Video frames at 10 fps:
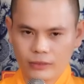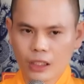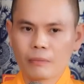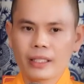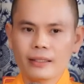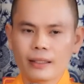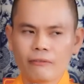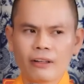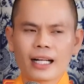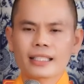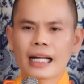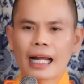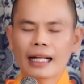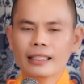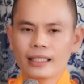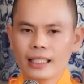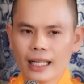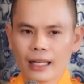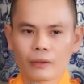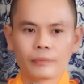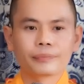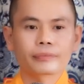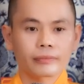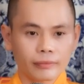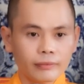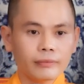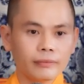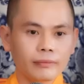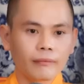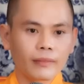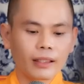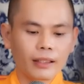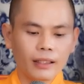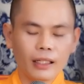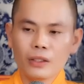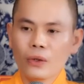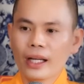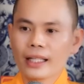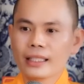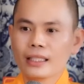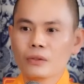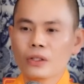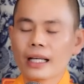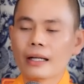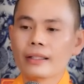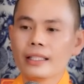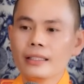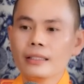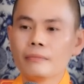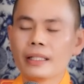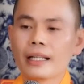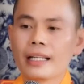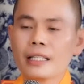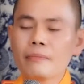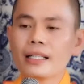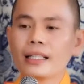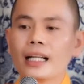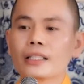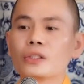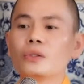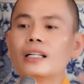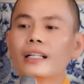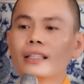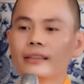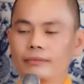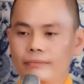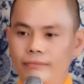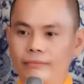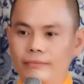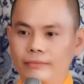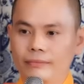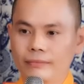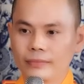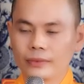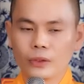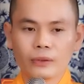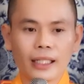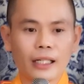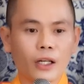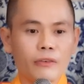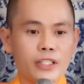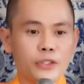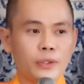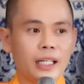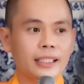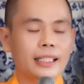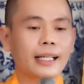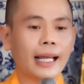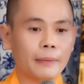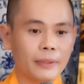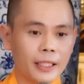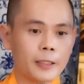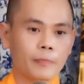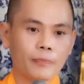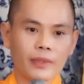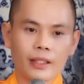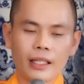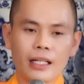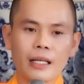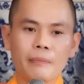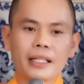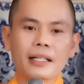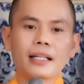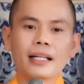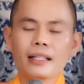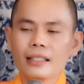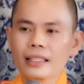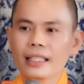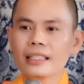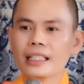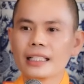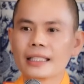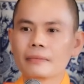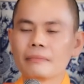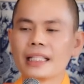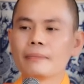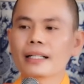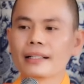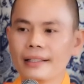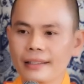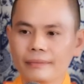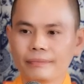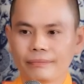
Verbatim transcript: Không biết. Và trả như thế nào? Ở ngoài thì không có đạo lý. Mình ý mình là chủ nợ. Chúng ta đang nói về chủ nợ tình cảm nhé. Thế là mình cứ lấn lướt cái người bị mắc nợ,